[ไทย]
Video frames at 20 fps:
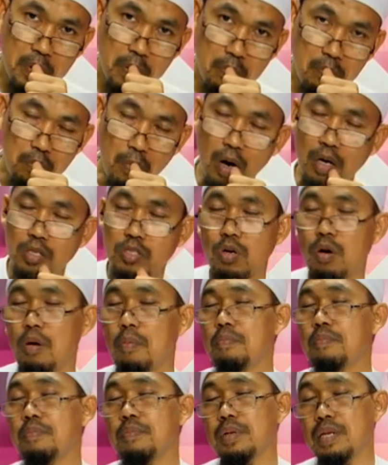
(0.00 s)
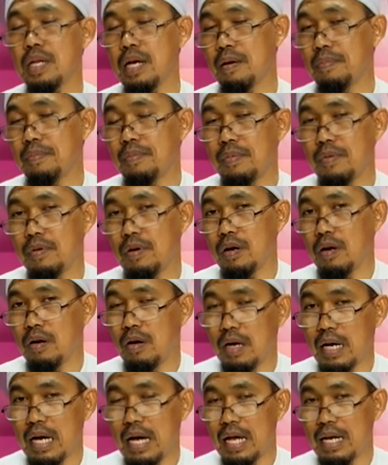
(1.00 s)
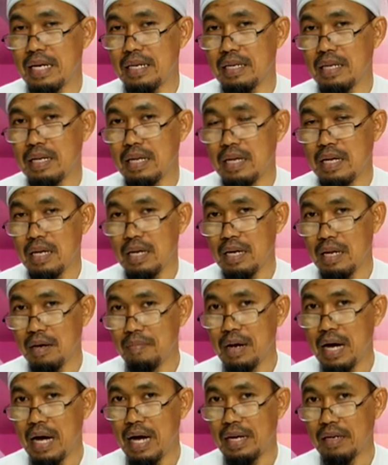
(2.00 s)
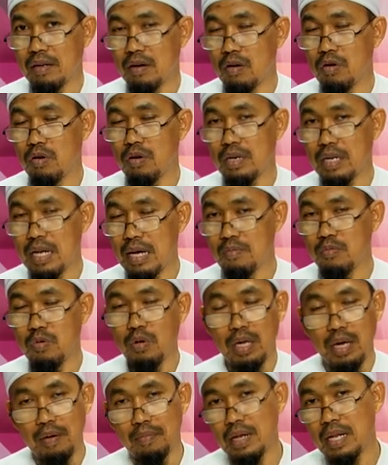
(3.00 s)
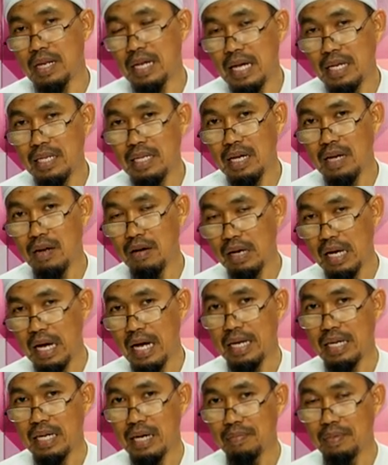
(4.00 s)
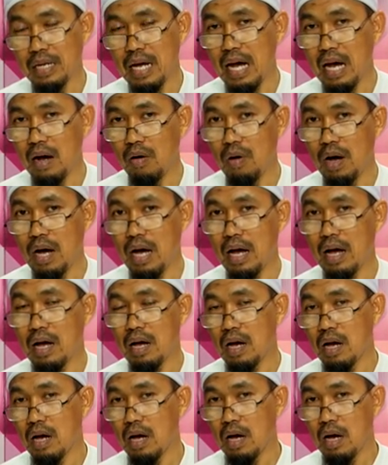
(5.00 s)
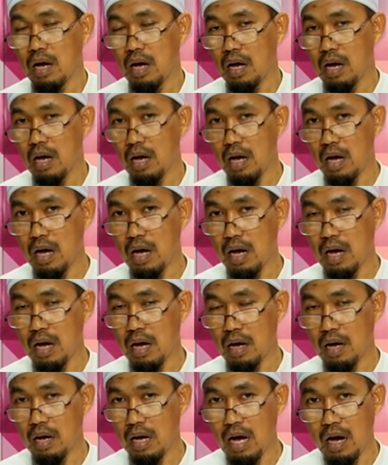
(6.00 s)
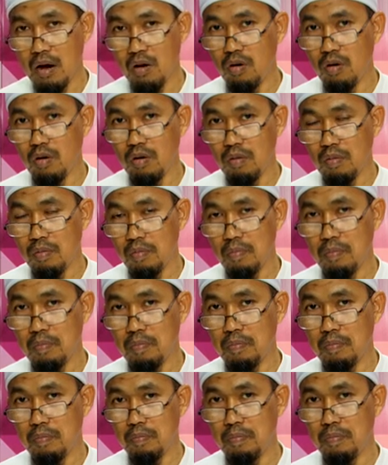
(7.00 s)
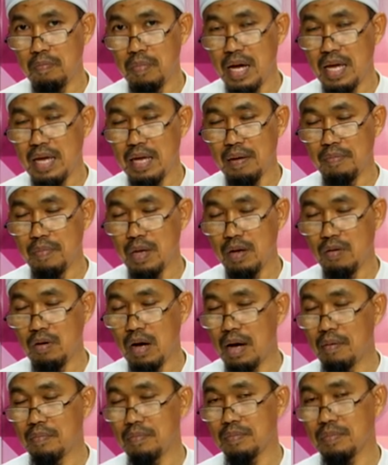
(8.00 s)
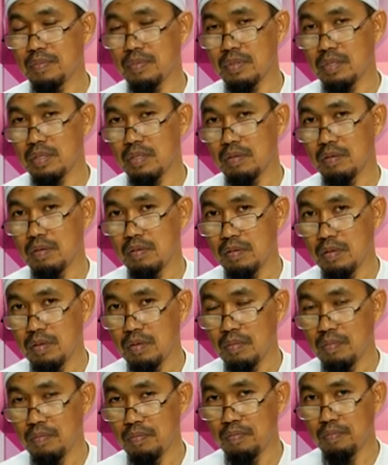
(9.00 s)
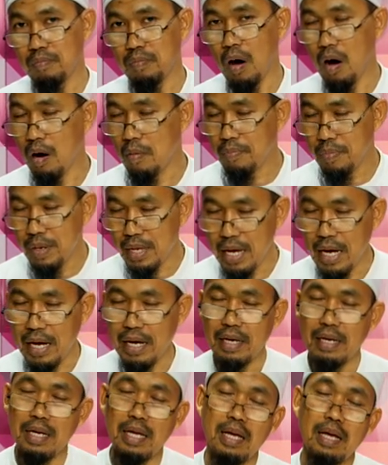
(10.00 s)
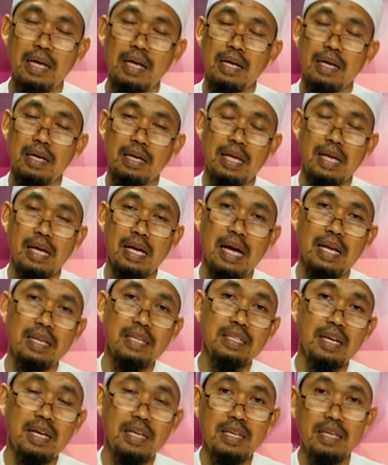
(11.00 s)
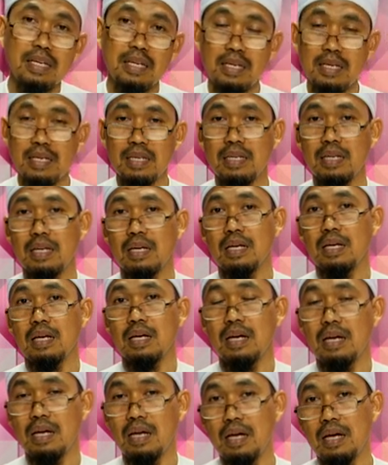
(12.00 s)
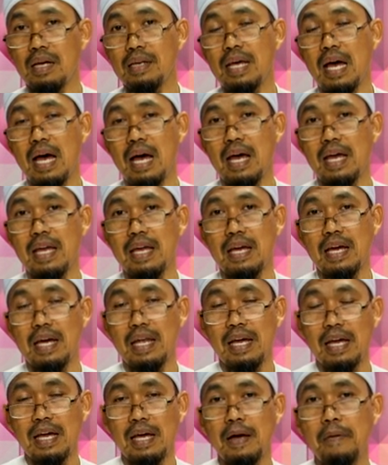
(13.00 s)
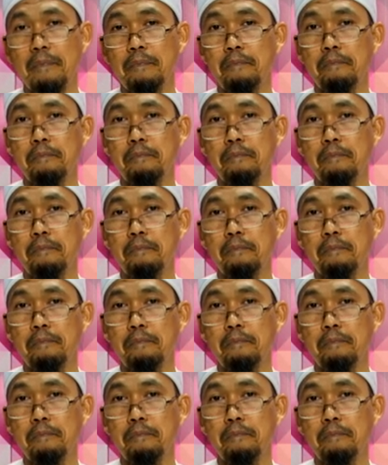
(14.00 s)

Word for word: เหมาะสมนะครับของการละหมาดของคนในหมู่เก็บนั้นๆก็แล้วกันนะครับถ้าหากว่าเขาไม่มีความพร้อมเพียงเนี่ยในการที่จะยืนได้อะไรครับ